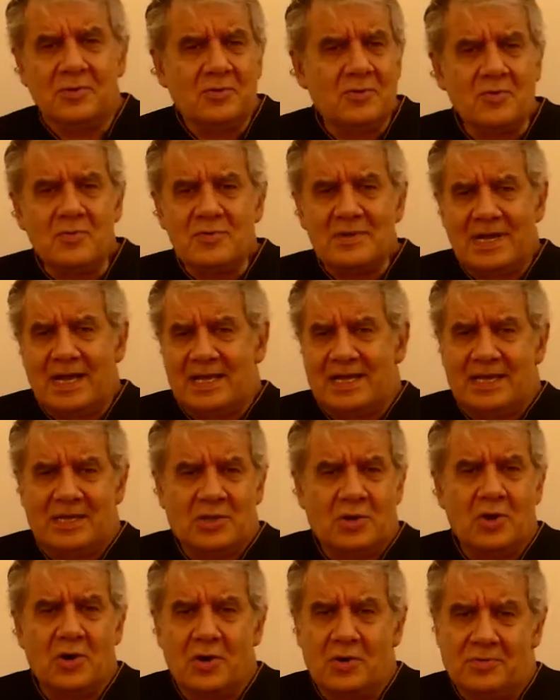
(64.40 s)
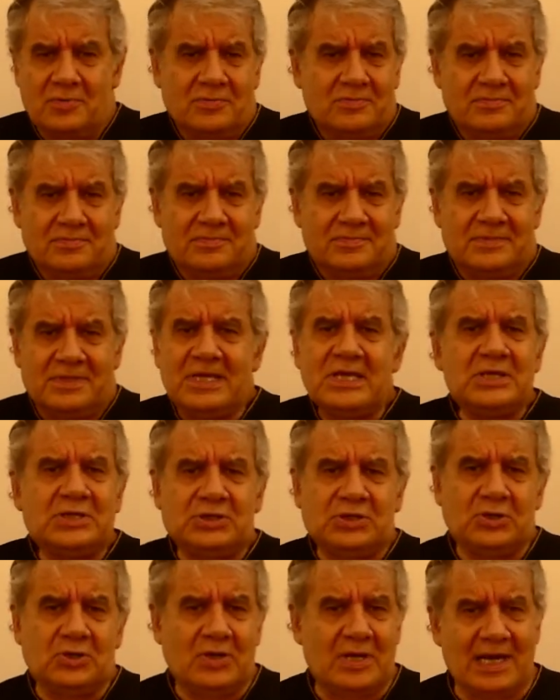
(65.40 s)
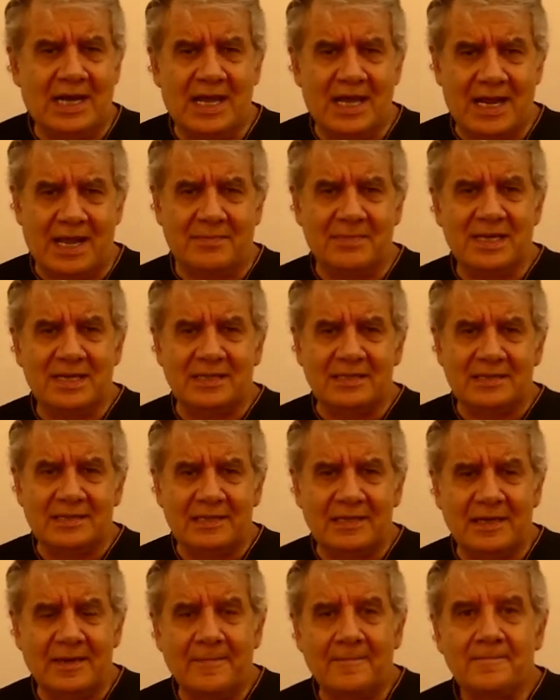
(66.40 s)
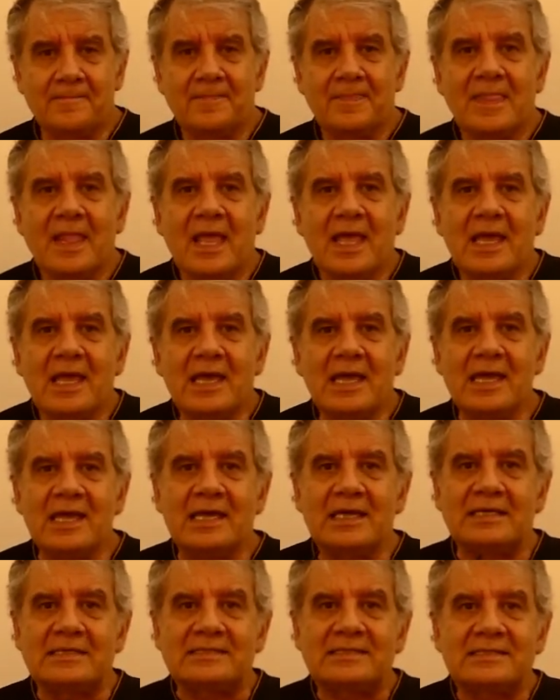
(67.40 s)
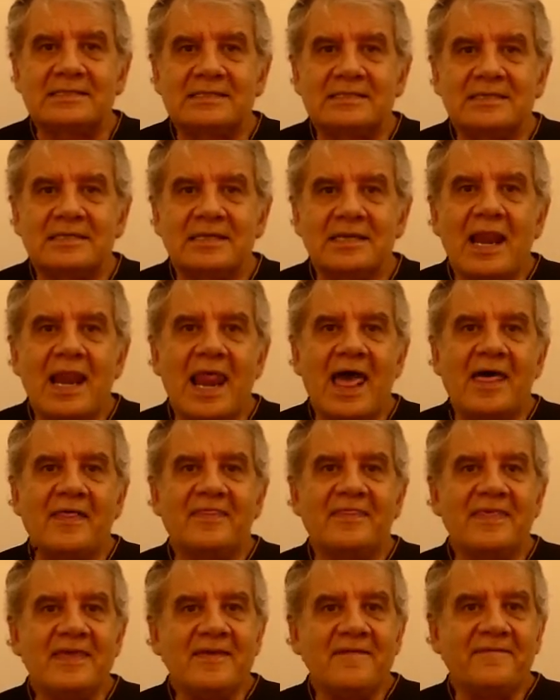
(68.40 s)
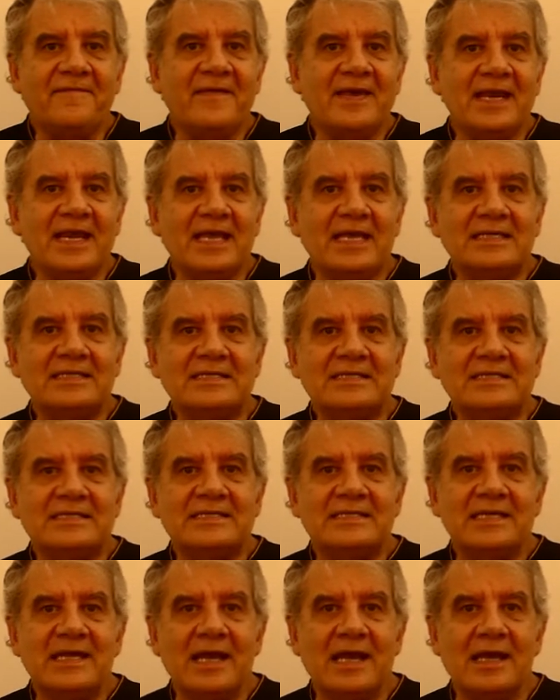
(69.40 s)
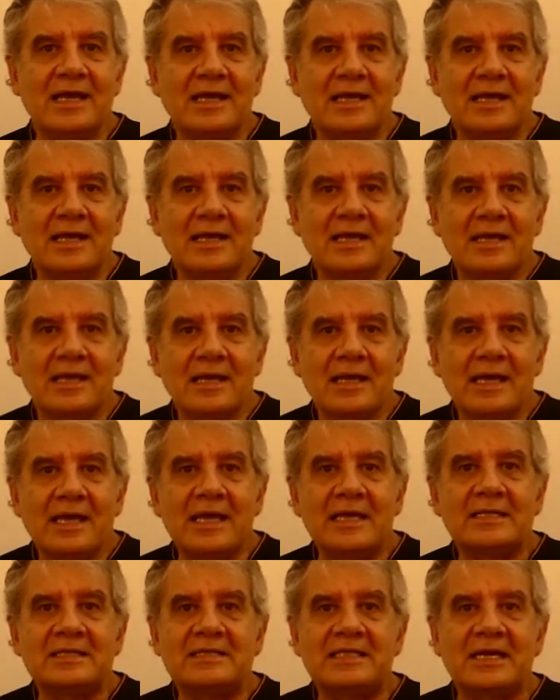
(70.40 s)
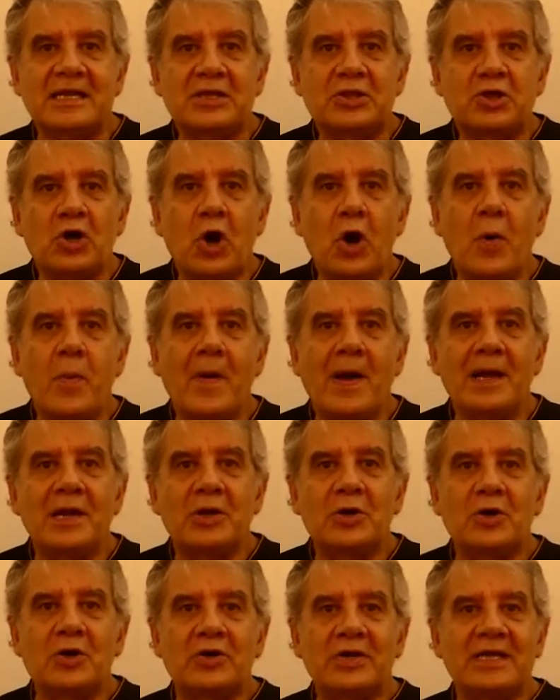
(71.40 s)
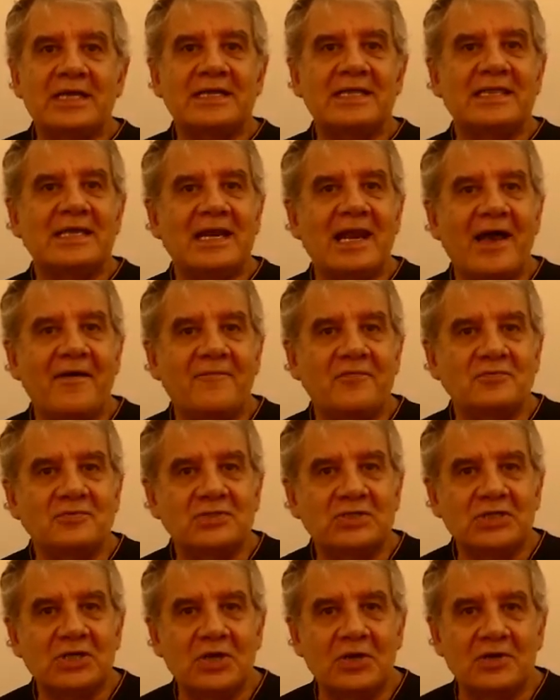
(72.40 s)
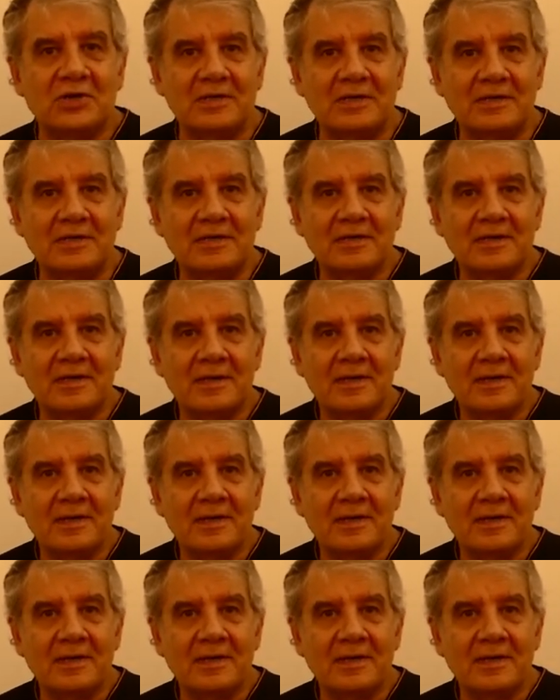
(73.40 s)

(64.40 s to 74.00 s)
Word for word: Nunca quedó dicho claramente. Es la diferencia entre dos valores de la función.